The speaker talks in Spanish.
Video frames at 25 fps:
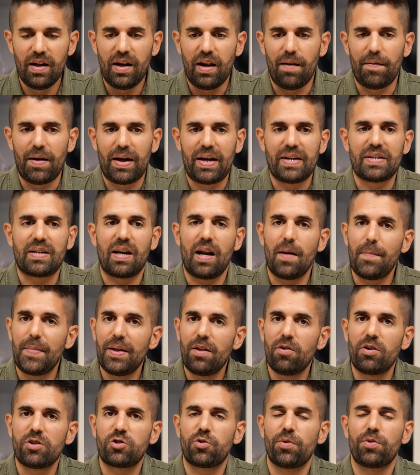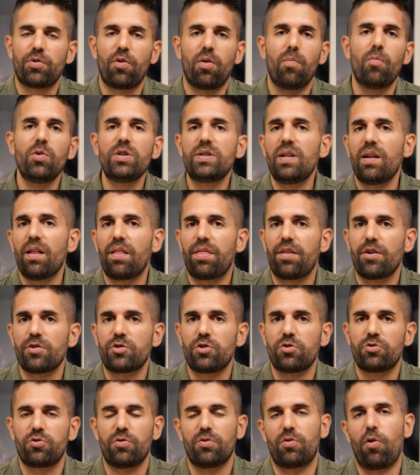La verdad que es rápido, es sobre todo muy
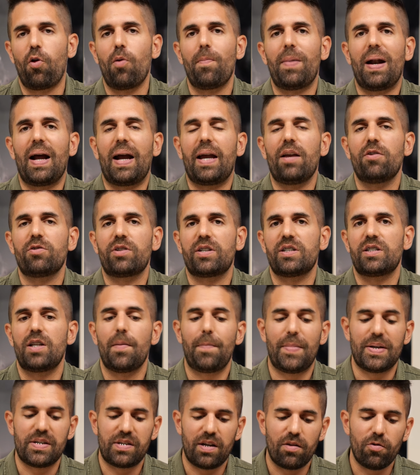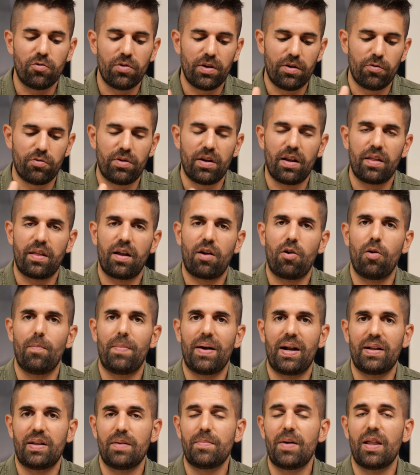silencioso, sobre todo para aquellos que estéis pensando en utilizarlo
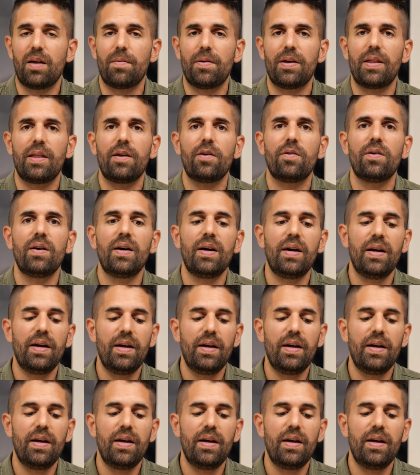para tema de vídeo.